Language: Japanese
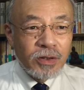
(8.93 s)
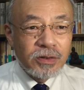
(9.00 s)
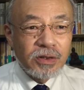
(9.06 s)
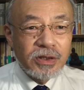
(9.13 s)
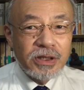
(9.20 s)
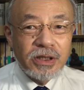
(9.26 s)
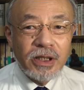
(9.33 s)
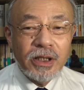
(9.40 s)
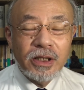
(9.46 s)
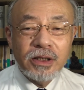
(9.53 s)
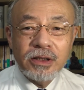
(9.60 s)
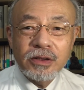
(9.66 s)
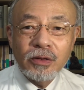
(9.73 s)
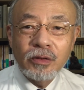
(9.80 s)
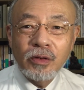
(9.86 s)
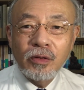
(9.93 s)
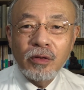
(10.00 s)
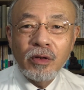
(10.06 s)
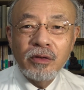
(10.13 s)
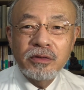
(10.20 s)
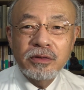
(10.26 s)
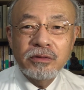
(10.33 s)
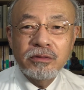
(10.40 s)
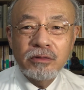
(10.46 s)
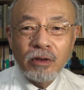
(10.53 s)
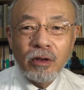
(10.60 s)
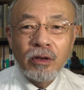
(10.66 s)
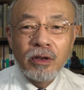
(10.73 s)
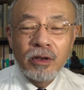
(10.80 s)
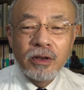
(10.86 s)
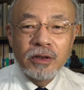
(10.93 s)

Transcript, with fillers: そしてその五運を